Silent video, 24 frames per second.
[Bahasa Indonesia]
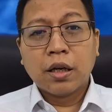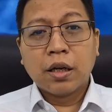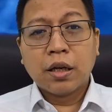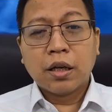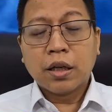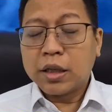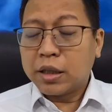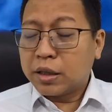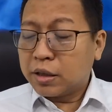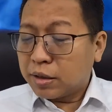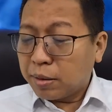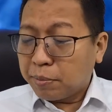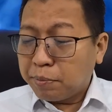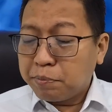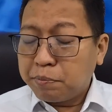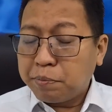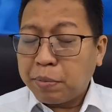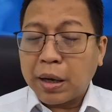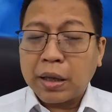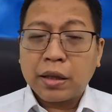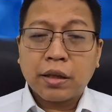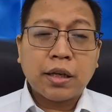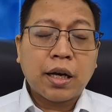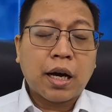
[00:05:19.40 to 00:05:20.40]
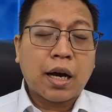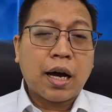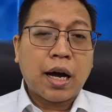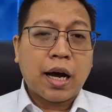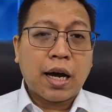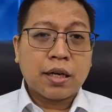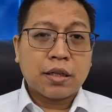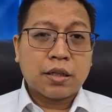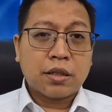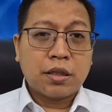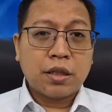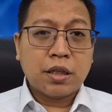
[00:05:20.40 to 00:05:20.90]
di tempat yang
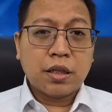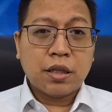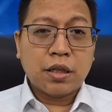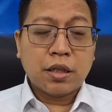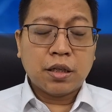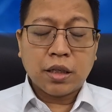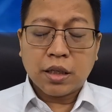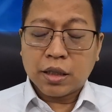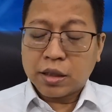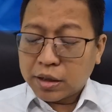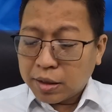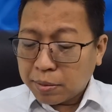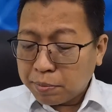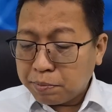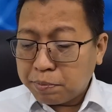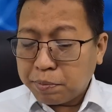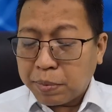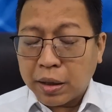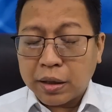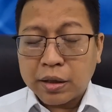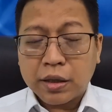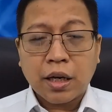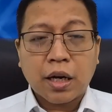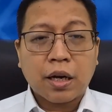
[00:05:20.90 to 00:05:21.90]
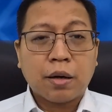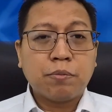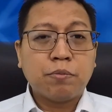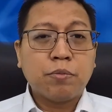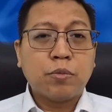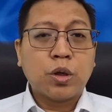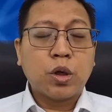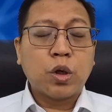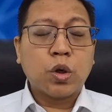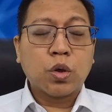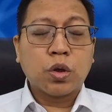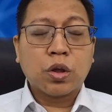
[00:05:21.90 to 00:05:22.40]
asing, di tempat yang
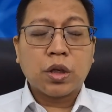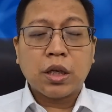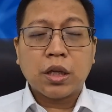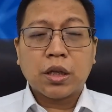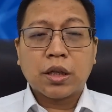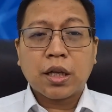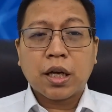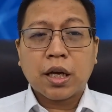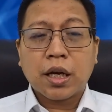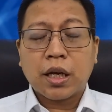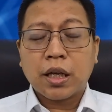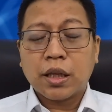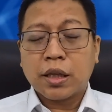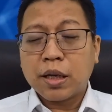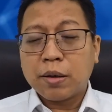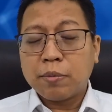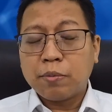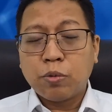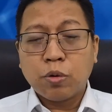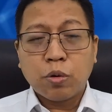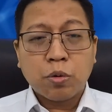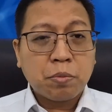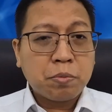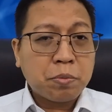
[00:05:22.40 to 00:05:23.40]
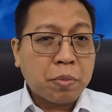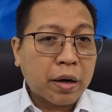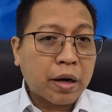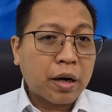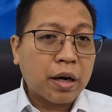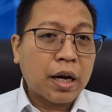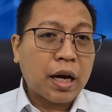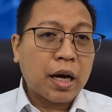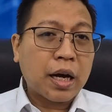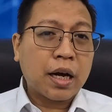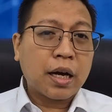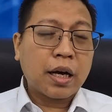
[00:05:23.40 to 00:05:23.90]
menurut kita kita belum
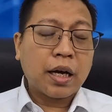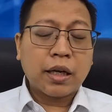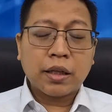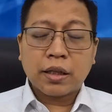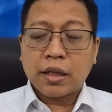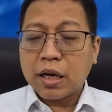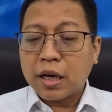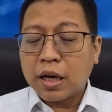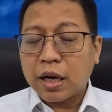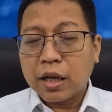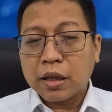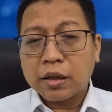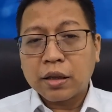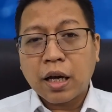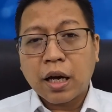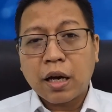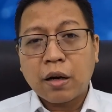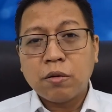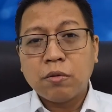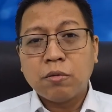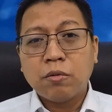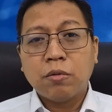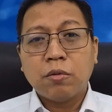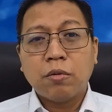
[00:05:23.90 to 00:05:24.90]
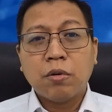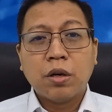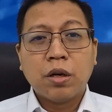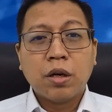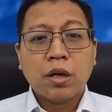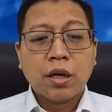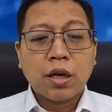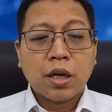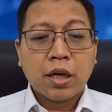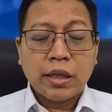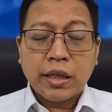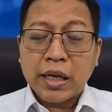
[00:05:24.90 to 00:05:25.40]
pernah, kita nggak tahu,
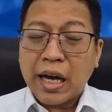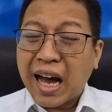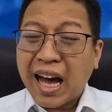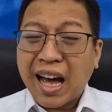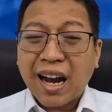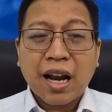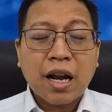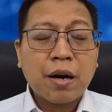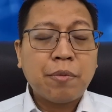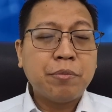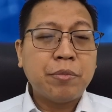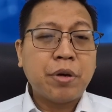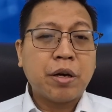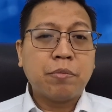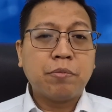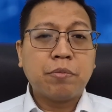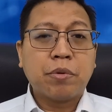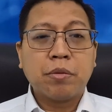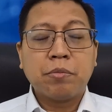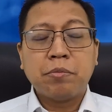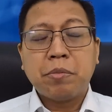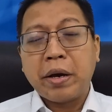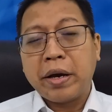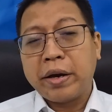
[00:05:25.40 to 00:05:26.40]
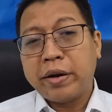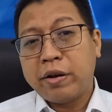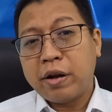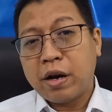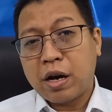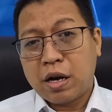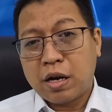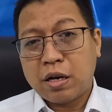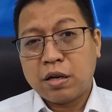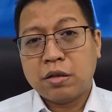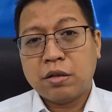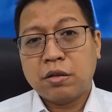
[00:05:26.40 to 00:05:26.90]
di alam yang
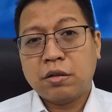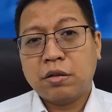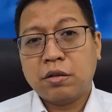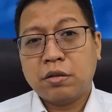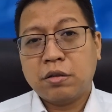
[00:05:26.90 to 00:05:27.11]
berbeda.